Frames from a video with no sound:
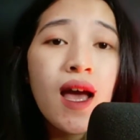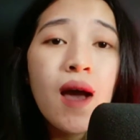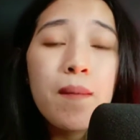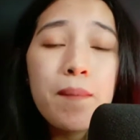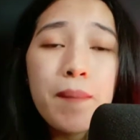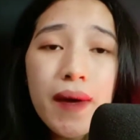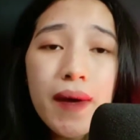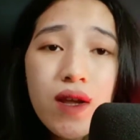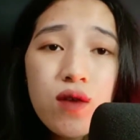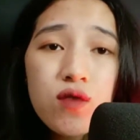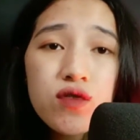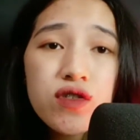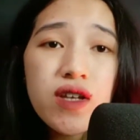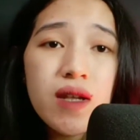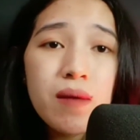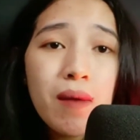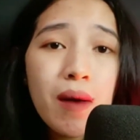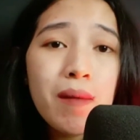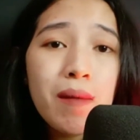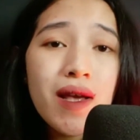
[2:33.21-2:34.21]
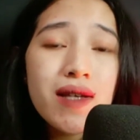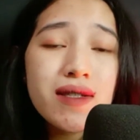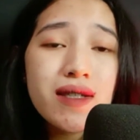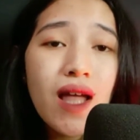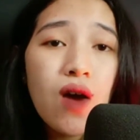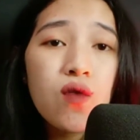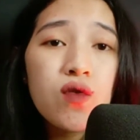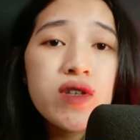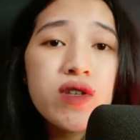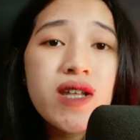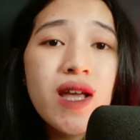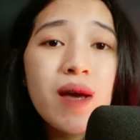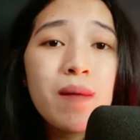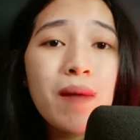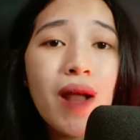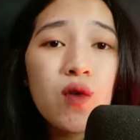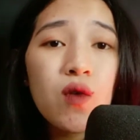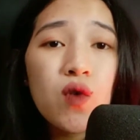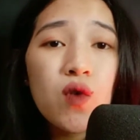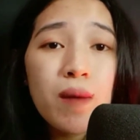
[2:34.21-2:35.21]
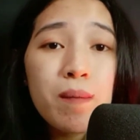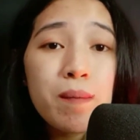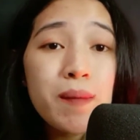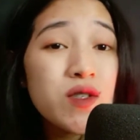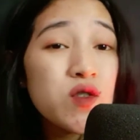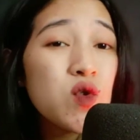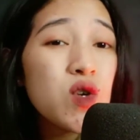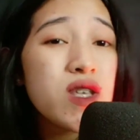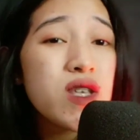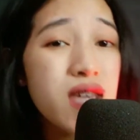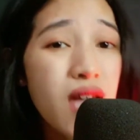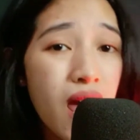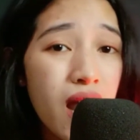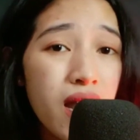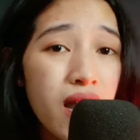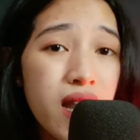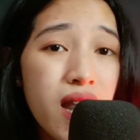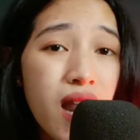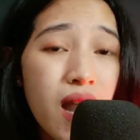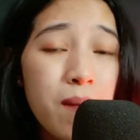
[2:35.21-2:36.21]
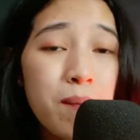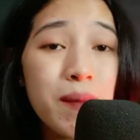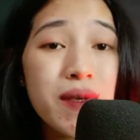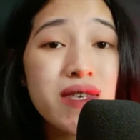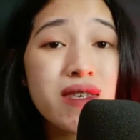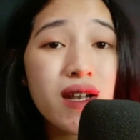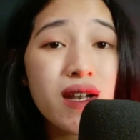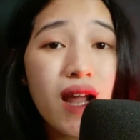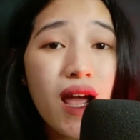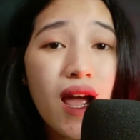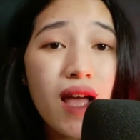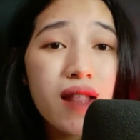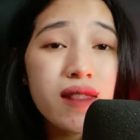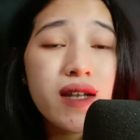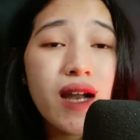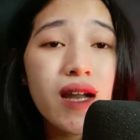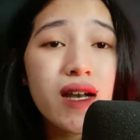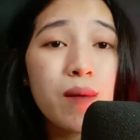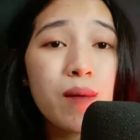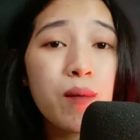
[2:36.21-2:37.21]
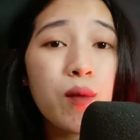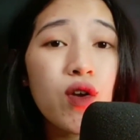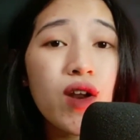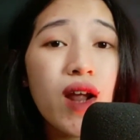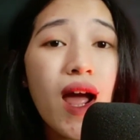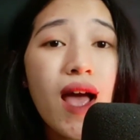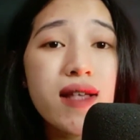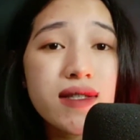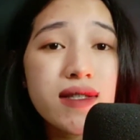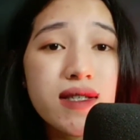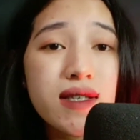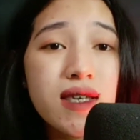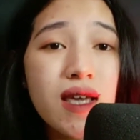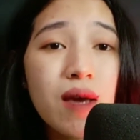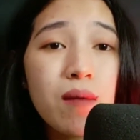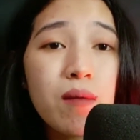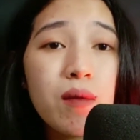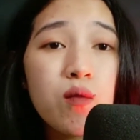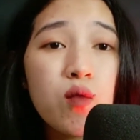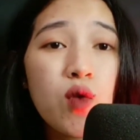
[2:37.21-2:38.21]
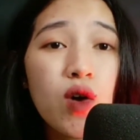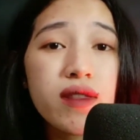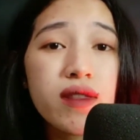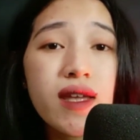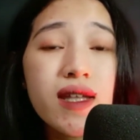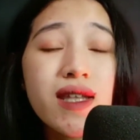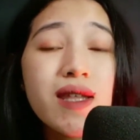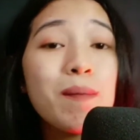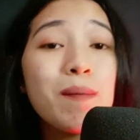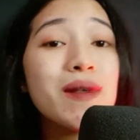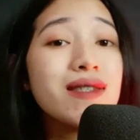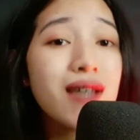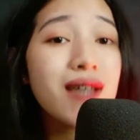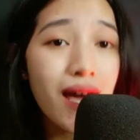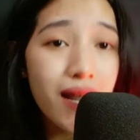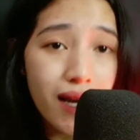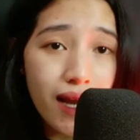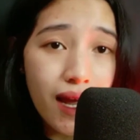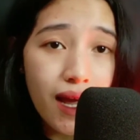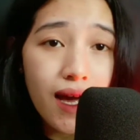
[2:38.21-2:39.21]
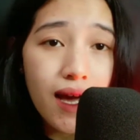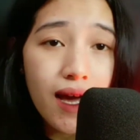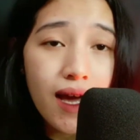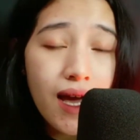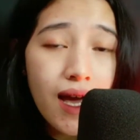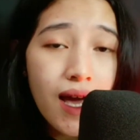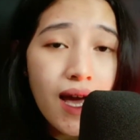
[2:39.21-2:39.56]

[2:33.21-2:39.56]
Pada usia 15 tahun dia melakukan pencurian dan penyerangan terhadap orang asing yang membuatnya dipenjara.